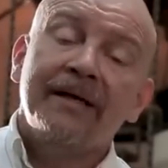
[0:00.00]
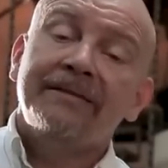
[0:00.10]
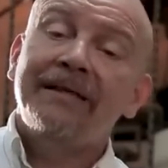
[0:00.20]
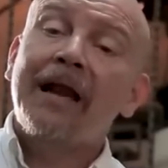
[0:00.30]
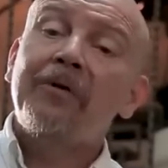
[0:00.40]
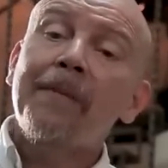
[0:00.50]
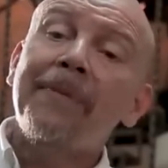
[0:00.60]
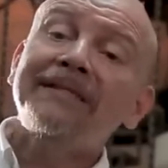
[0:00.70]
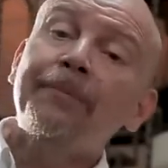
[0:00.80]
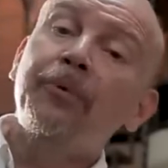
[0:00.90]
Si la luna
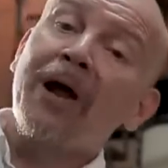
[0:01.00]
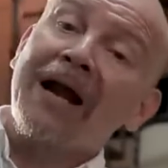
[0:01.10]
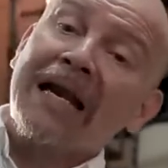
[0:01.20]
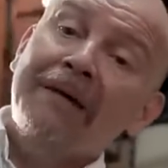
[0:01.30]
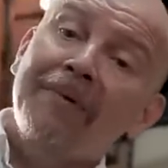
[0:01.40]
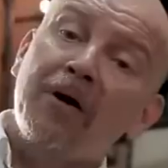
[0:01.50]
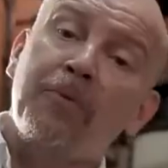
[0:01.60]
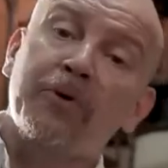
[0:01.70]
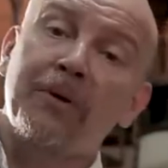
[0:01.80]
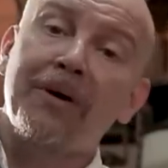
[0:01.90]
pasa por arriba o
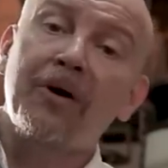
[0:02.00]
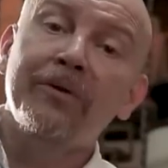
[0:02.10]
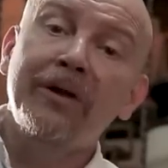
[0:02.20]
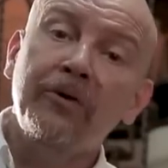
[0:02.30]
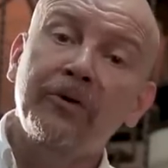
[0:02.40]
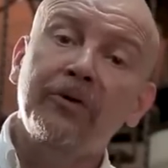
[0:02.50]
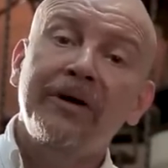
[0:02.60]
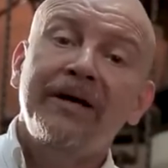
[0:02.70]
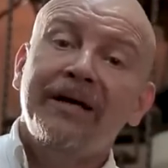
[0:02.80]
por debajo del nodo,